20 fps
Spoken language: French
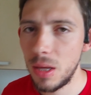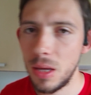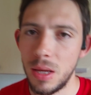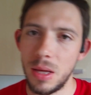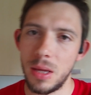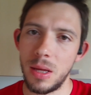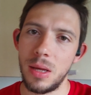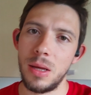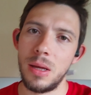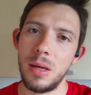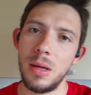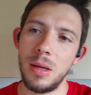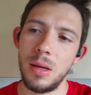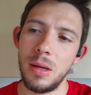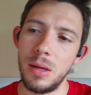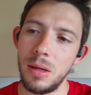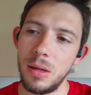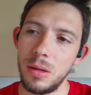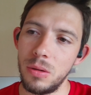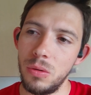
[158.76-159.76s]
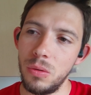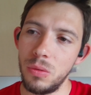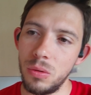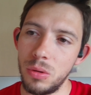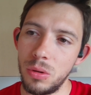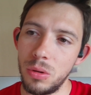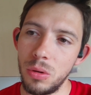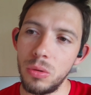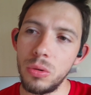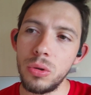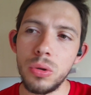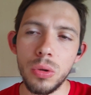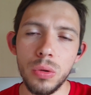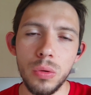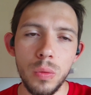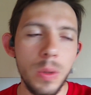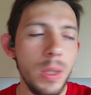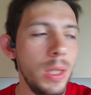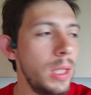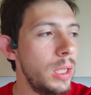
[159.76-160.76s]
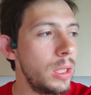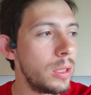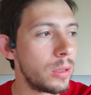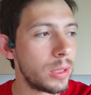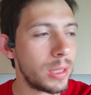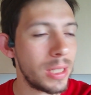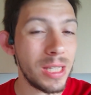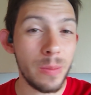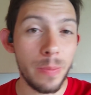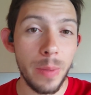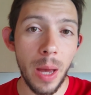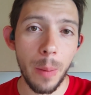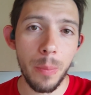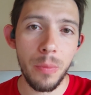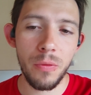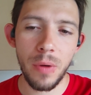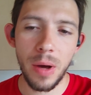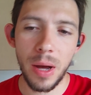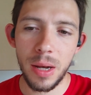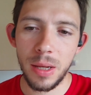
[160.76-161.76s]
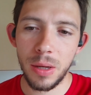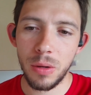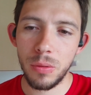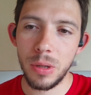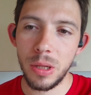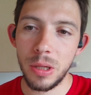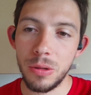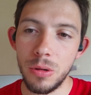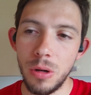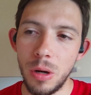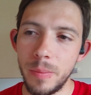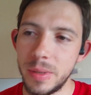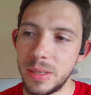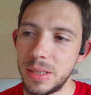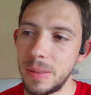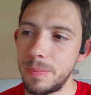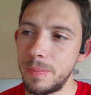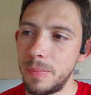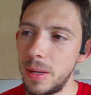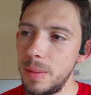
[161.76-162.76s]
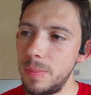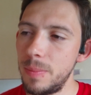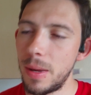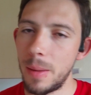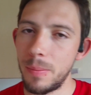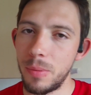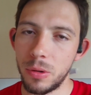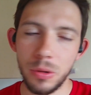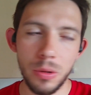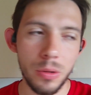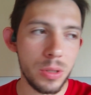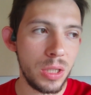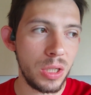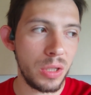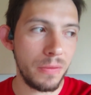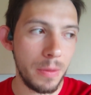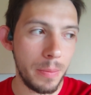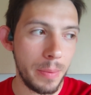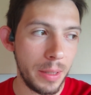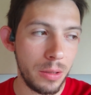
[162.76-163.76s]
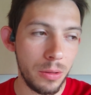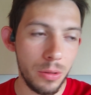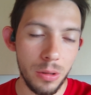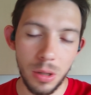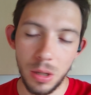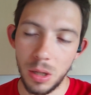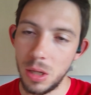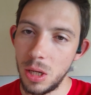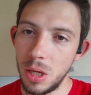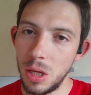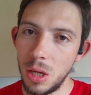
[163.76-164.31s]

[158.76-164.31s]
Euh, donc aujourd'hui, euh, j'espère pouvoir aller rouler dehors, mais c'est pas hyper important si je vais pas dehors.